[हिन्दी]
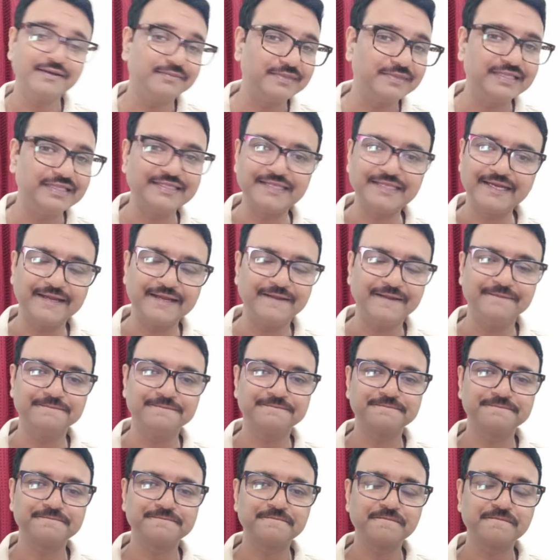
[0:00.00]
मिलते रहें
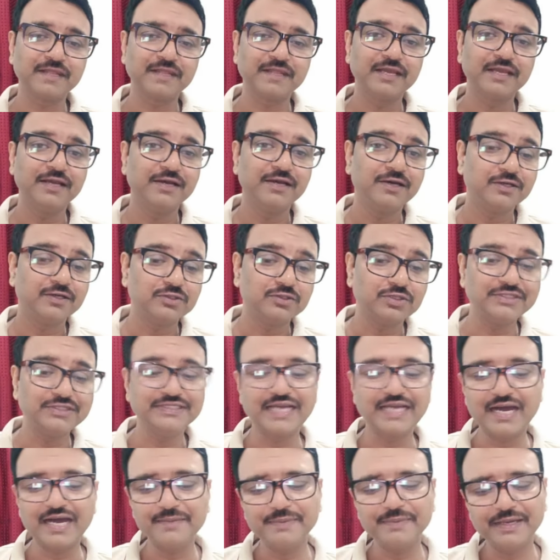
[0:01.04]
तो
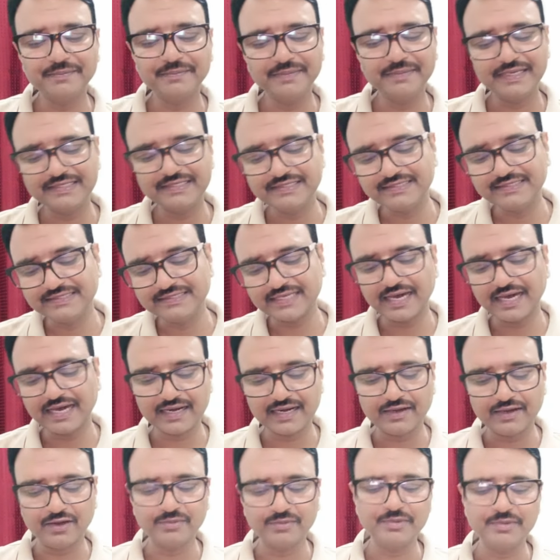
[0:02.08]
यहाँ पे हमने
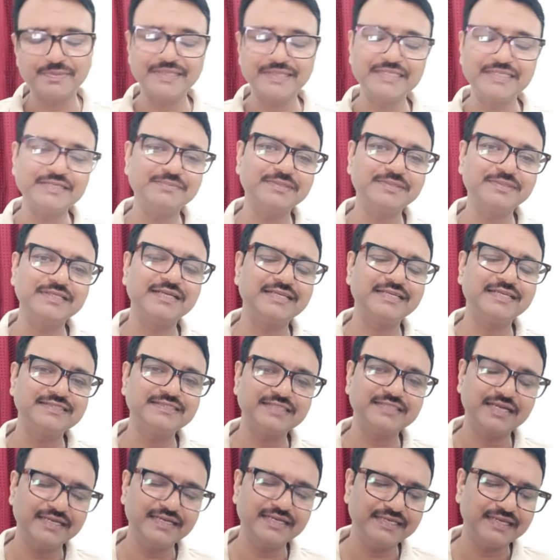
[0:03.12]
चार होम्योपैथिक मदर
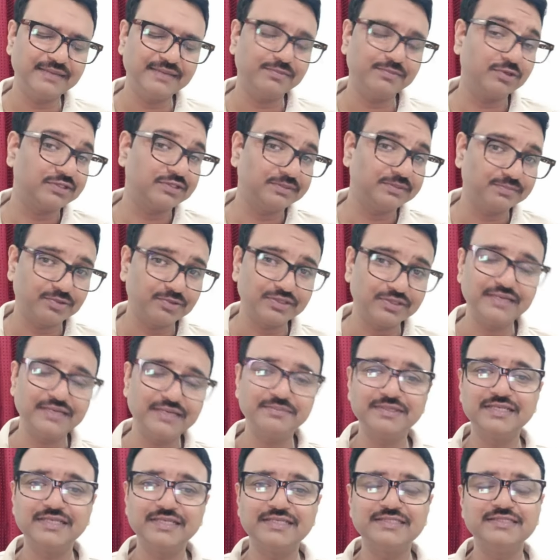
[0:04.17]
टिंचर लिए हैं बहुत इंपॉर्टेंट
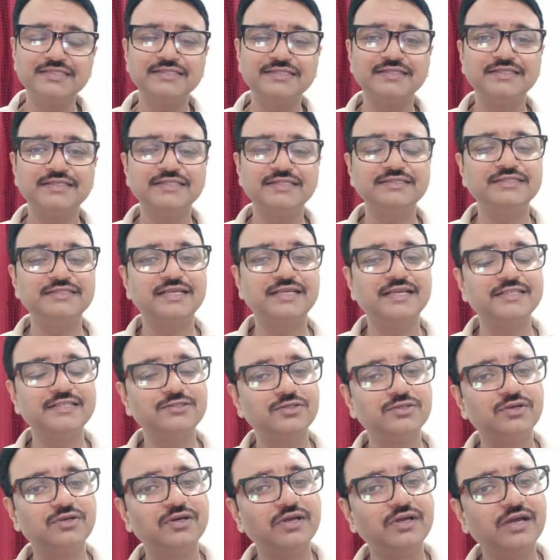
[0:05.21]
मदर टिंचर हैं
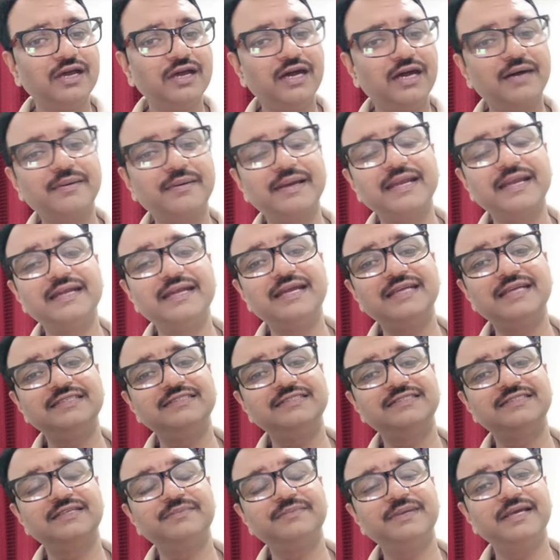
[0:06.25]
जो हमारे
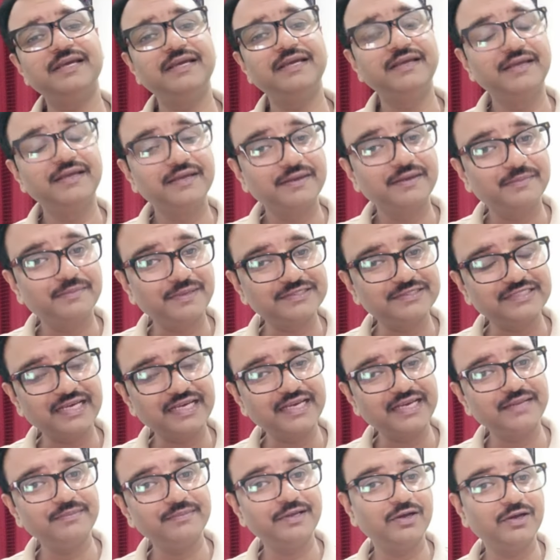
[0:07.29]
डाइजेशन में
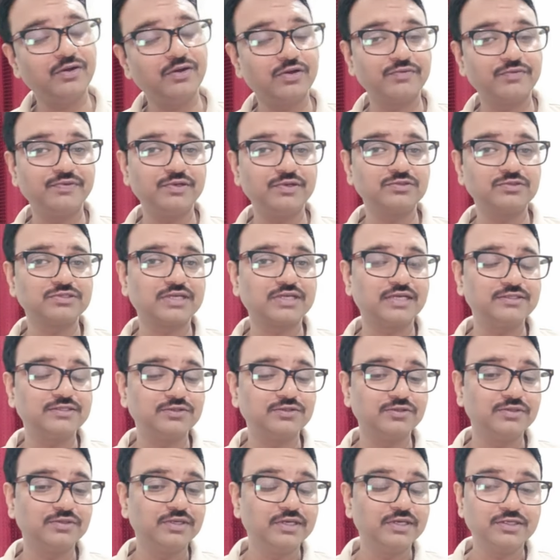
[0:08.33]
पचाने में और फिर उसका
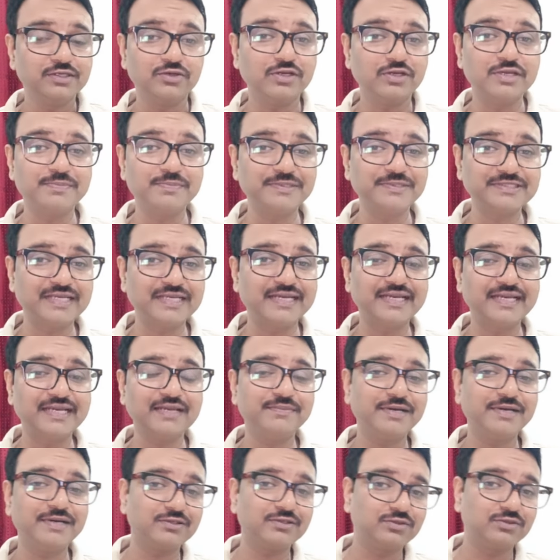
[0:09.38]
जो क्योंकि पचाने के
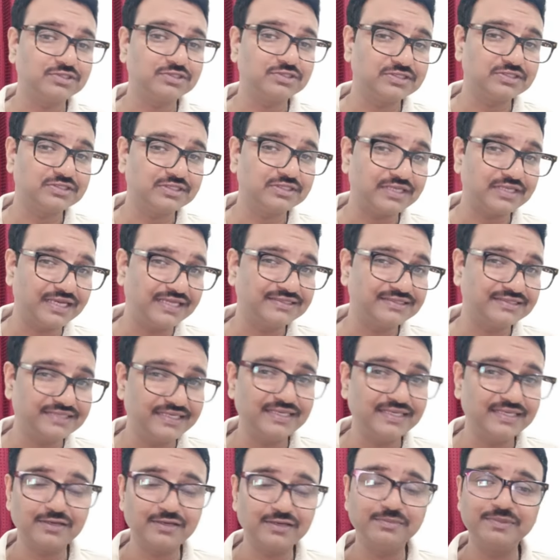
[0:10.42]
बाद कुछ
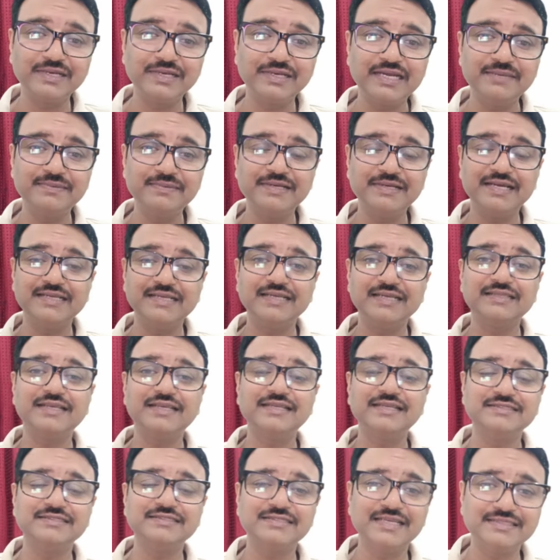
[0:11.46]
एसिडिक कंपोनेंट भी रह जाता है
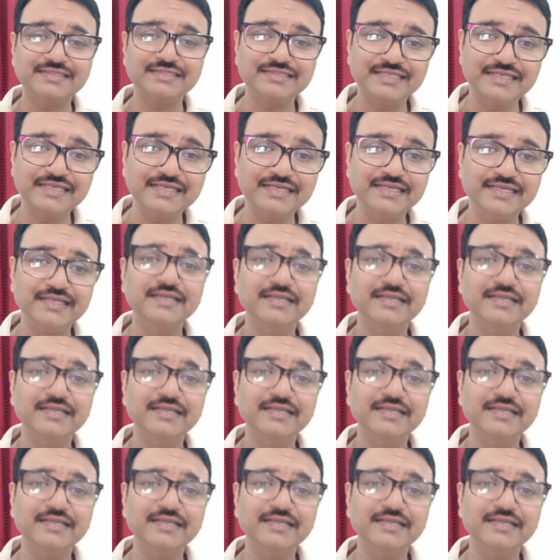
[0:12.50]
जिससे एसिडिटी